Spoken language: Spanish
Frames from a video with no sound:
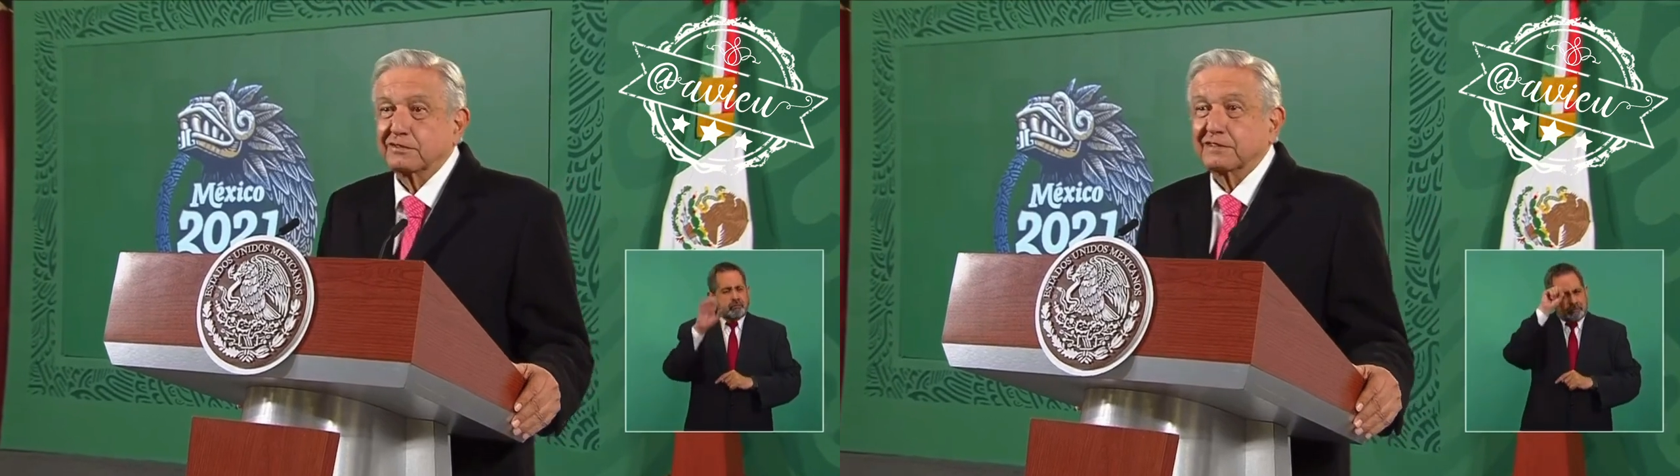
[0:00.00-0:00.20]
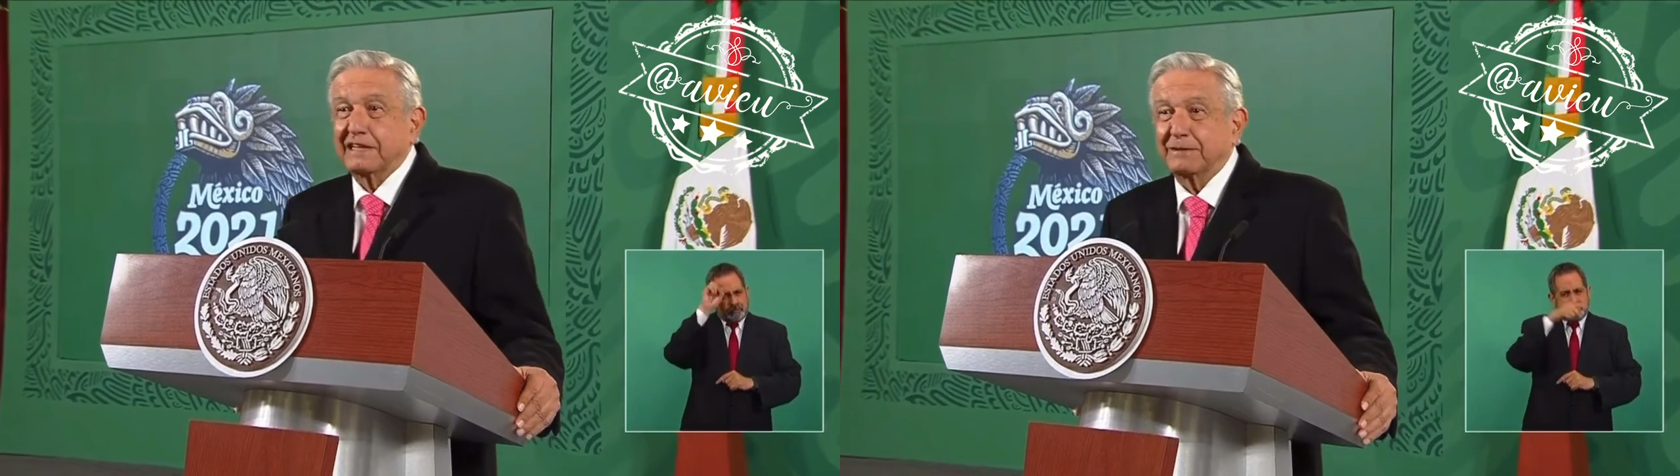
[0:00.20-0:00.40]

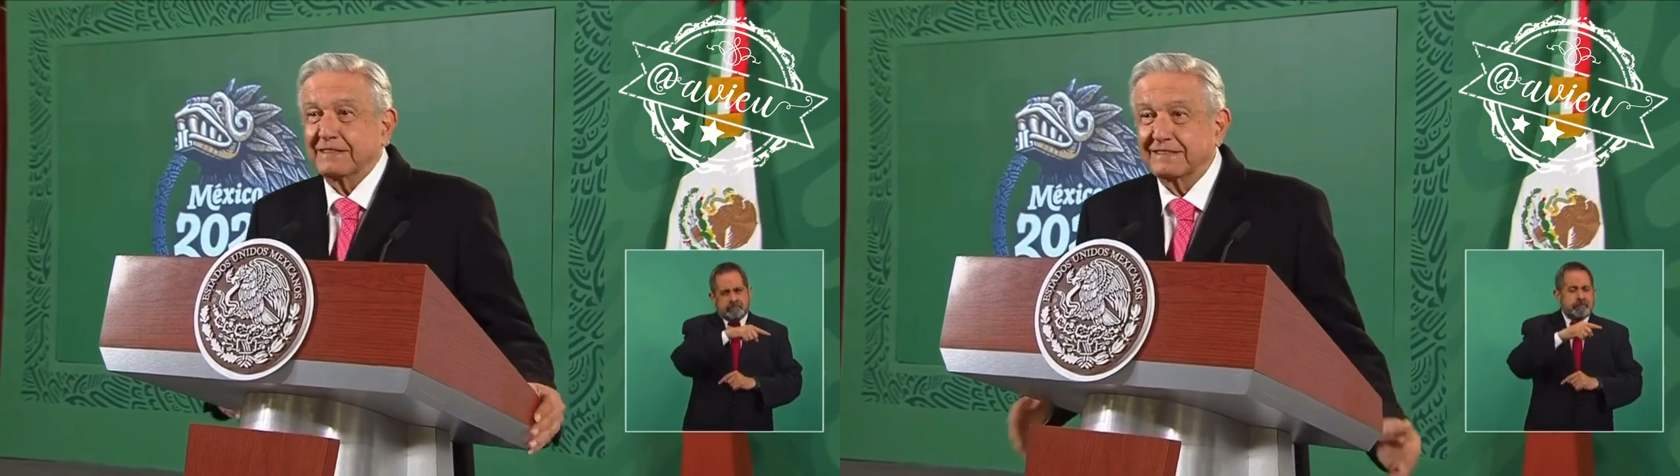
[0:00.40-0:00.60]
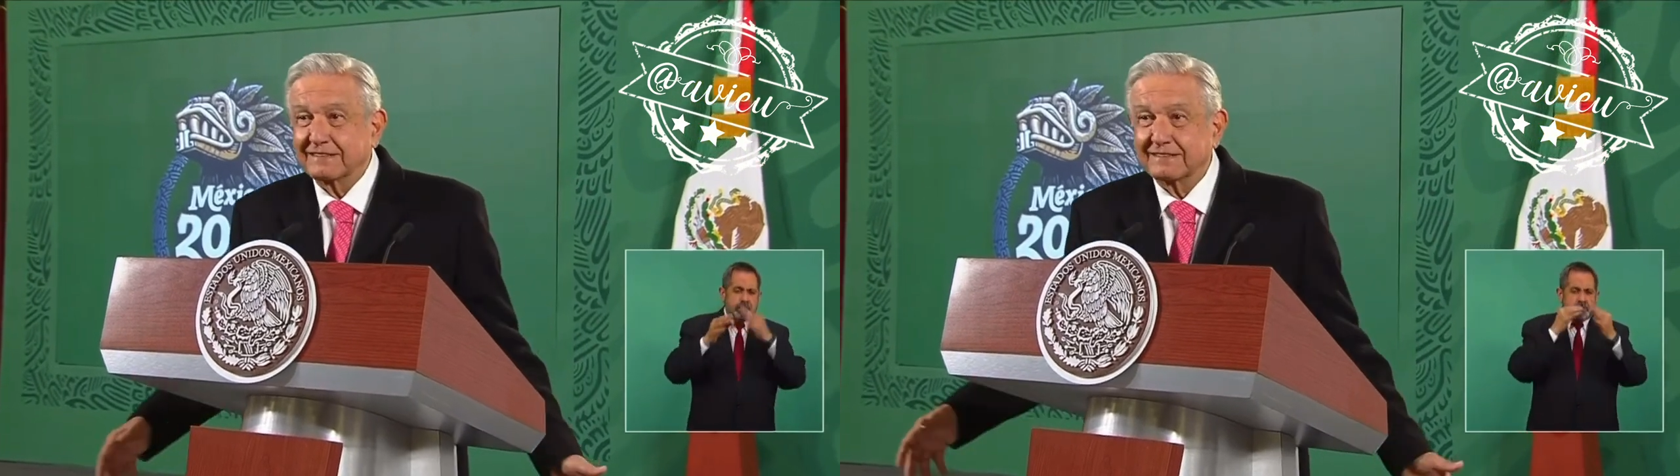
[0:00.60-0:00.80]
en la
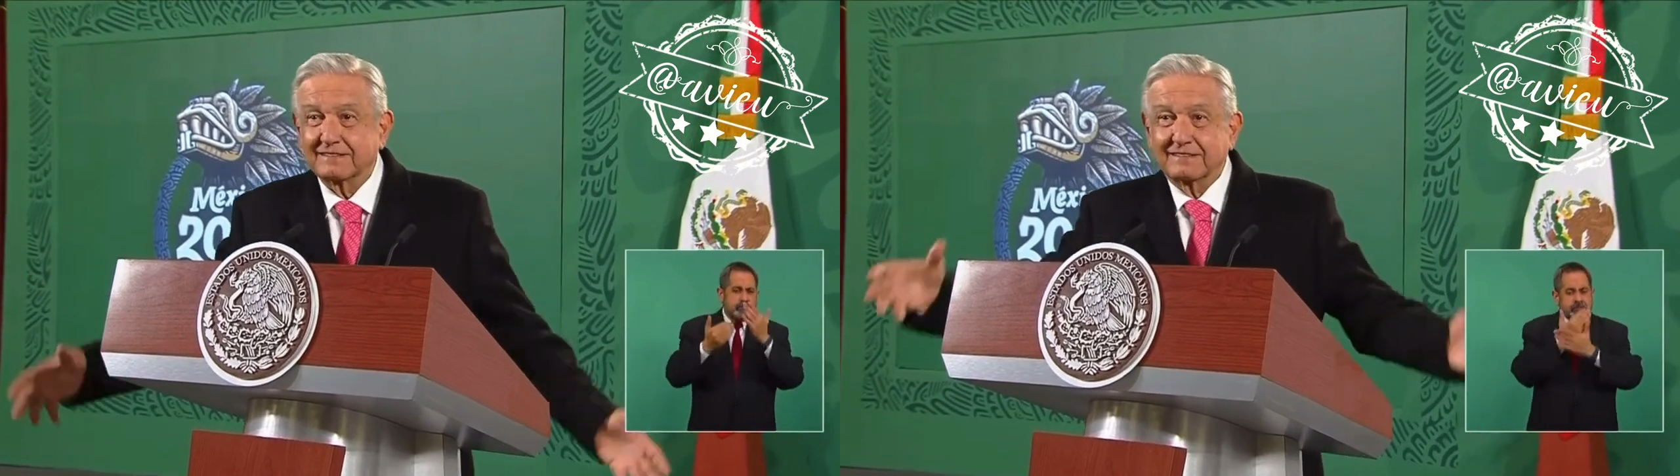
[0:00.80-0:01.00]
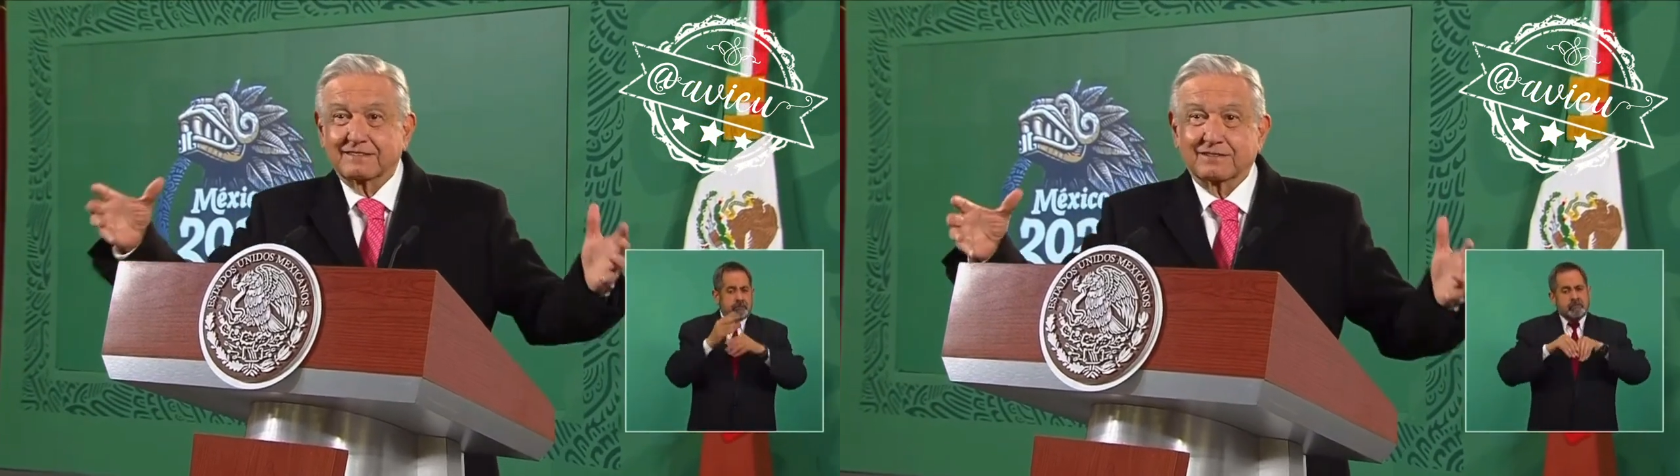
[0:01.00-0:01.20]
mañana,
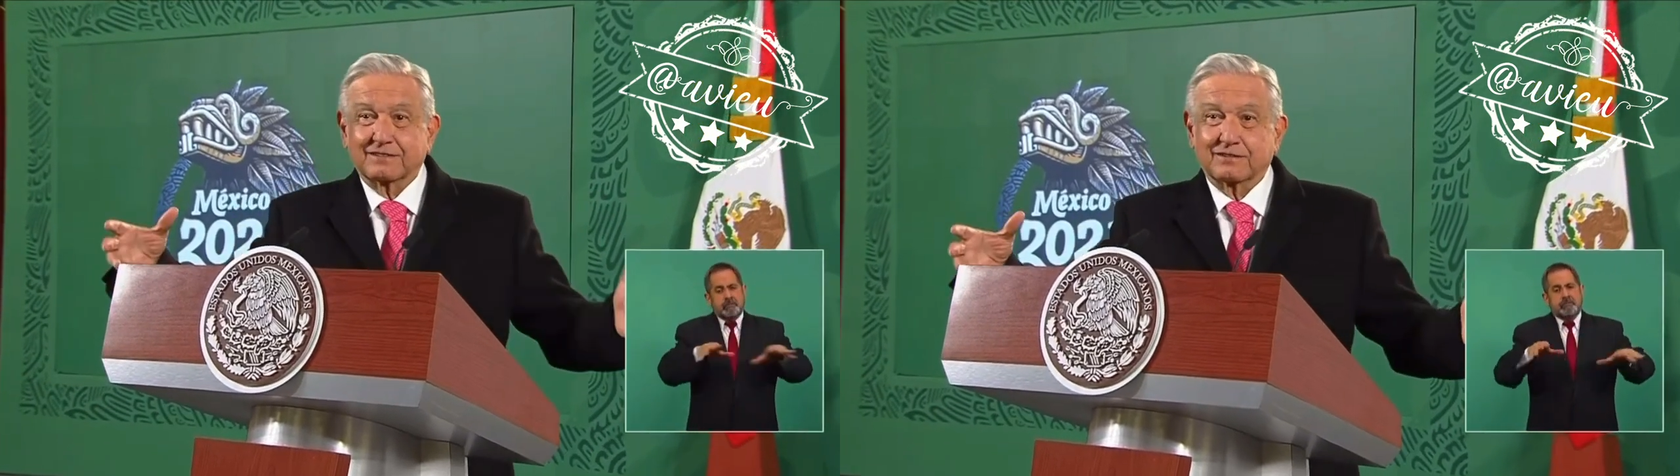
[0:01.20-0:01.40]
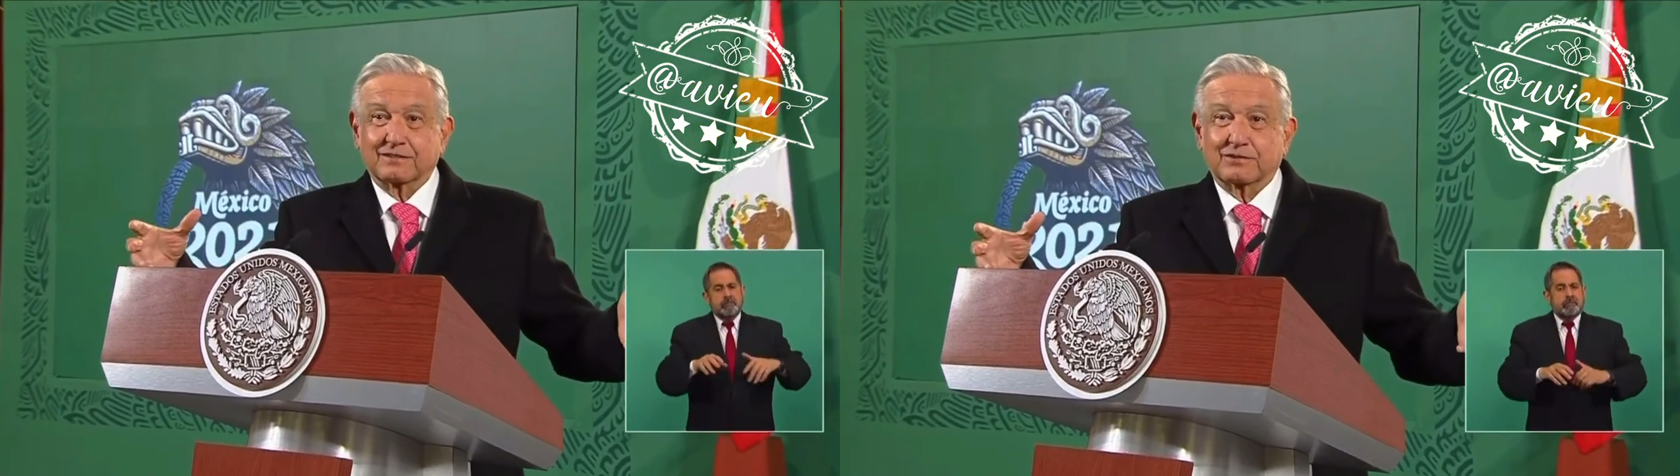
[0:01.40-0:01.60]

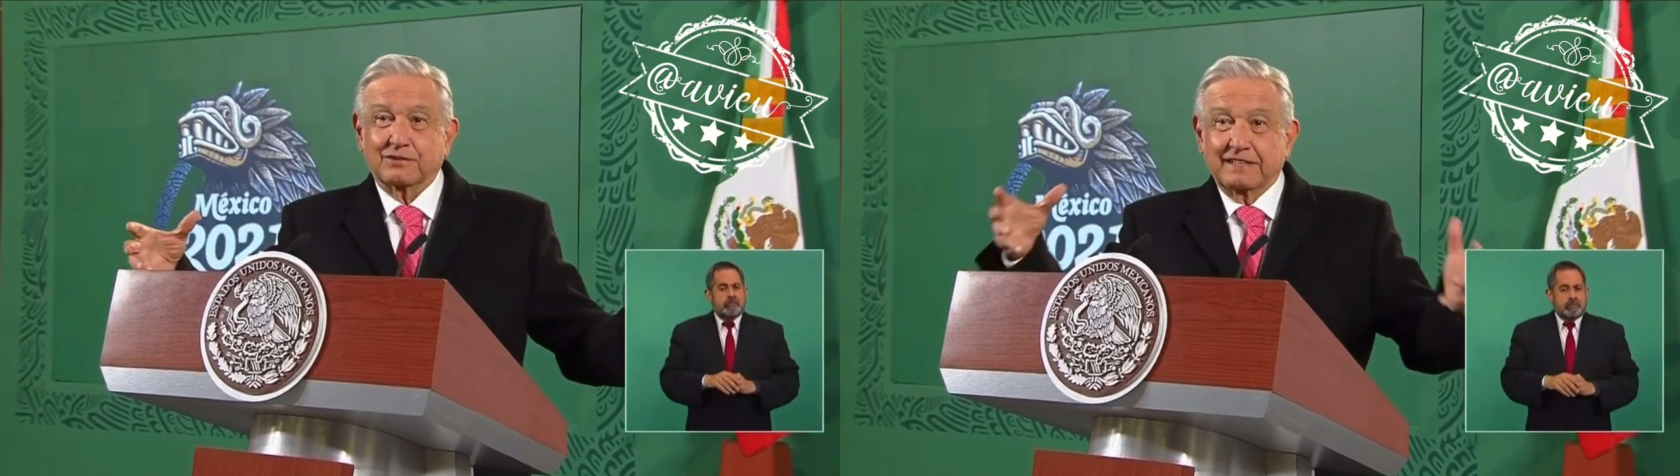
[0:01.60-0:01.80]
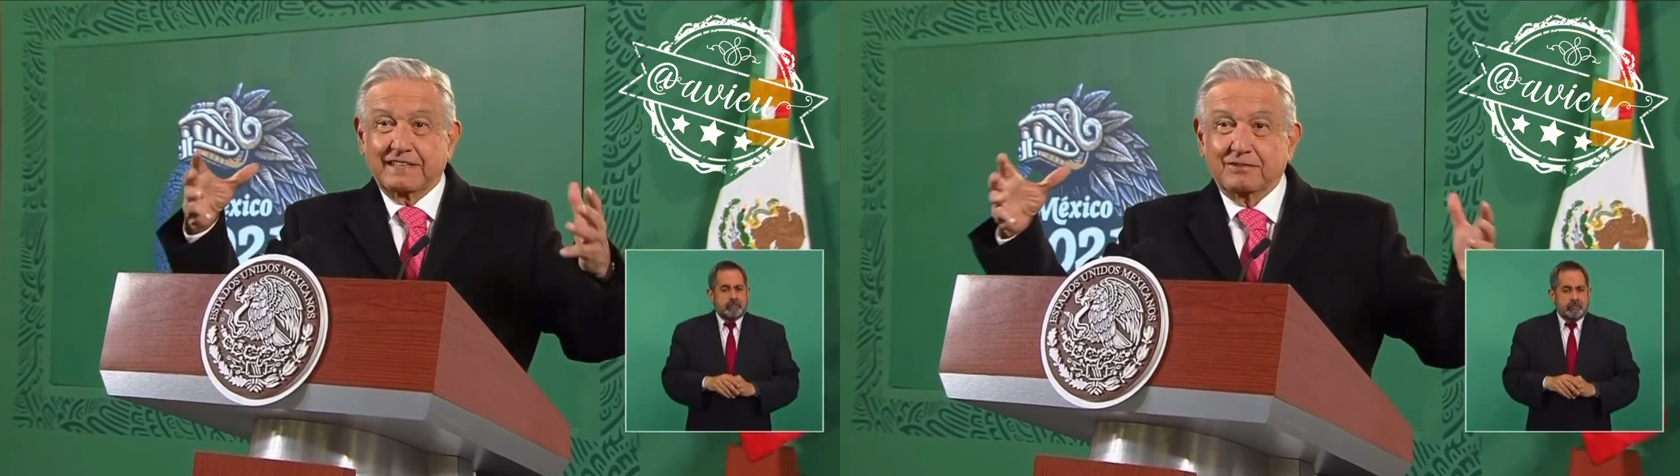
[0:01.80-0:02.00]

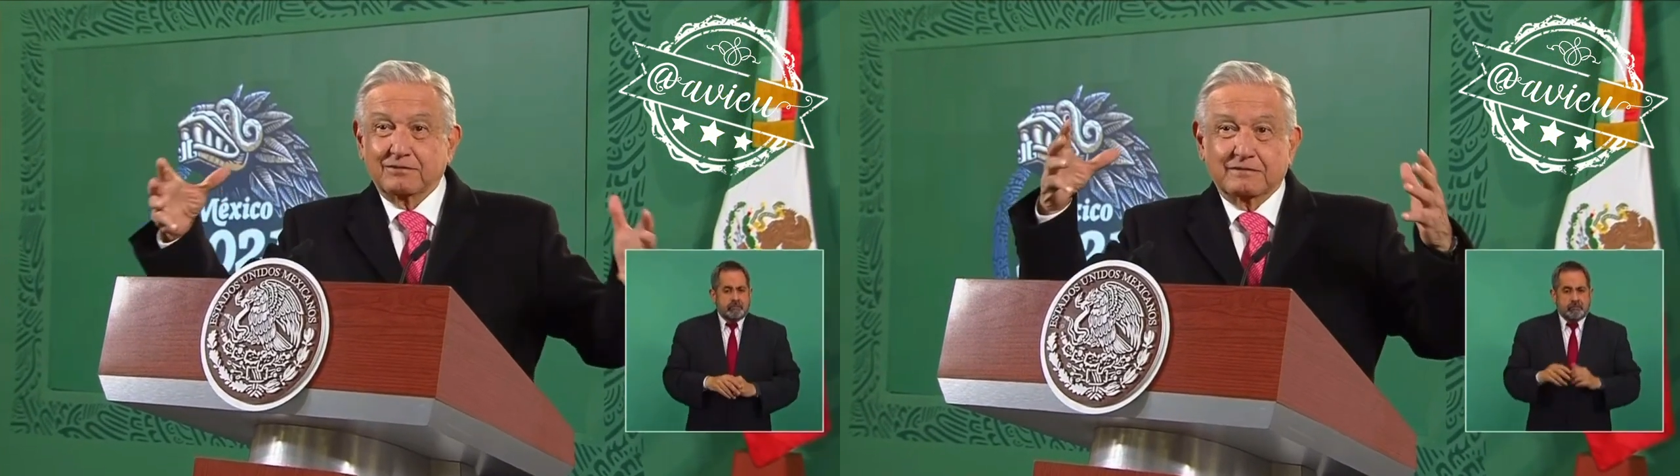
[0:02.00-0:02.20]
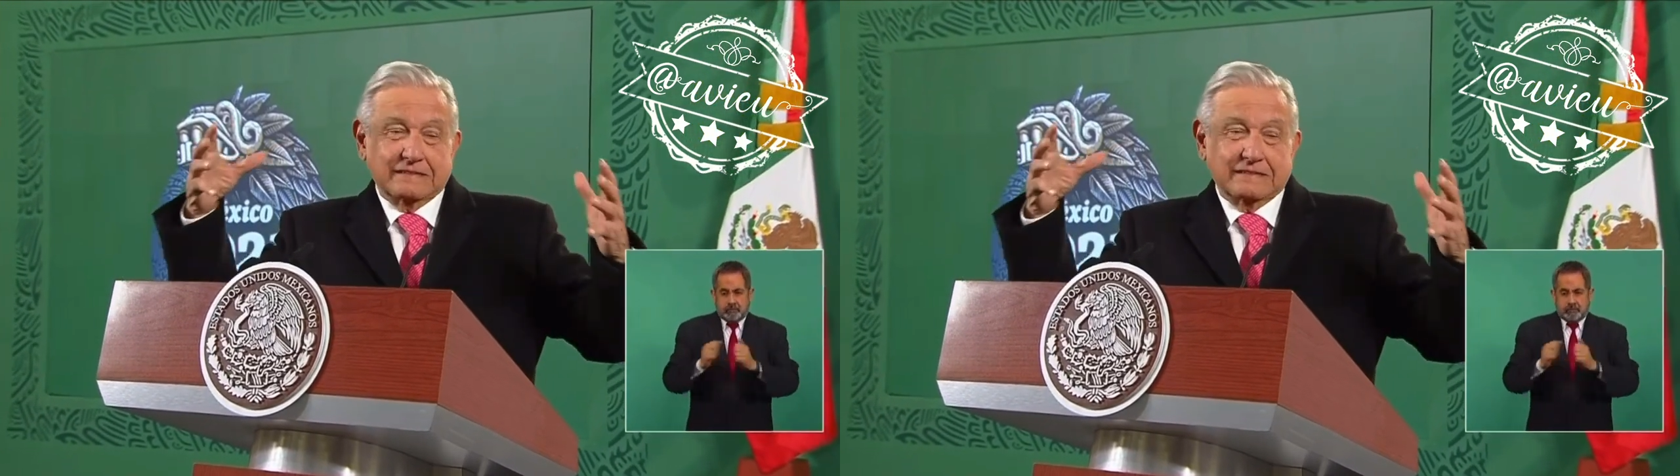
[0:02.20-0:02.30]
con el dinero.